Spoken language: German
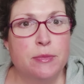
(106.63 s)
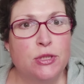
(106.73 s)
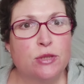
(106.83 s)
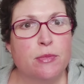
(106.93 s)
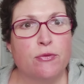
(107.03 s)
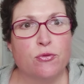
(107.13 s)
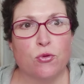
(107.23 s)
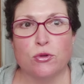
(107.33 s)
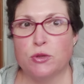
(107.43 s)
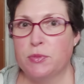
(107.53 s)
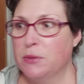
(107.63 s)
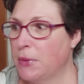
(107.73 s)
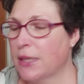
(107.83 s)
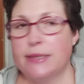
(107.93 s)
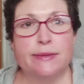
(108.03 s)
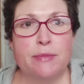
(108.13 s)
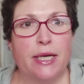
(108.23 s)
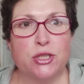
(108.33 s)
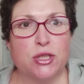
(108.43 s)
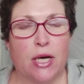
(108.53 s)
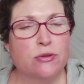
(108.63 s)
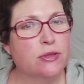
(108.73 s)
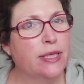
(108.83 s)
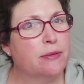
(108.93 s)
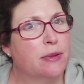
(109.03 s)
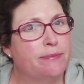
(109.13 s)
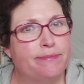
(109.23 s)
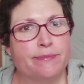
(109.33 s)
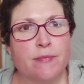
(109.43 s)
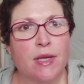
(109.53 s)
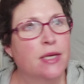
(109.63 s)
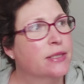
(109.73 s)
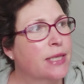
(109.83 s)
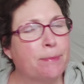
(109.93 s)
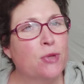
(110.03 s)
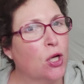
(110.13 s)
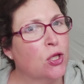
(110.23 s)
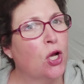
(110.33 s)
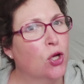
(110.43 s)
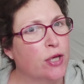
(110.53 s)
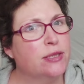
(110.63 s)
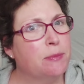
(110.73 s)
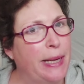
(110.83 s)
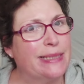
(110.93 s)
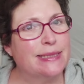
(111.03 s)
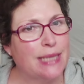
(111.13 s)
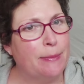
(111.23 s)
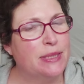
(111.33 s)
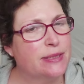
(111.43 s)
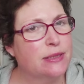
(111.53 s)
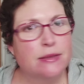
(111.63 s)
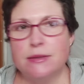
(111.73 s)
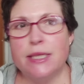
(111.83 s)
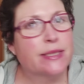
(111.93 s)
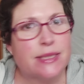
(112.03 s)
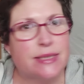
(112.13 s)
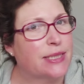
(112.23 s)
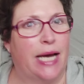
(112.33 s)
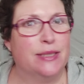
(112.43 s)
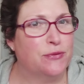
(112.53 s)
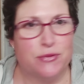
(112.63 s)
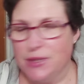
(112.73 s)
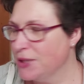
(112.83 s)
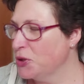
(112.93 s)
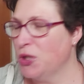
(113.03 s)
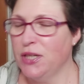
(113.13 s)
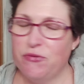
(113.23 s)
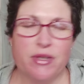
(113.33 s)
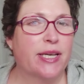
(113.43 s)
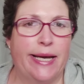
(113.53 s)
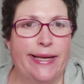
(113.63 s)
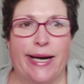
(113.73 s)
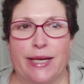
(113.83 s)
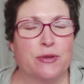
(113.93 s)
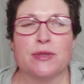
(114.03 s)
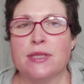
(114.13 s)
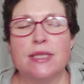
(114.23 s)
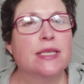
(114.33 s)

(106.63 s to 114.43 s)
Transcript: Bin ich immer froh. Ich bin immer ganz immer erstaunt und denke mir, hm, es gibt doch noch Leute, die mein Gesammels interessant finden irgendwie. Keine Ahnung.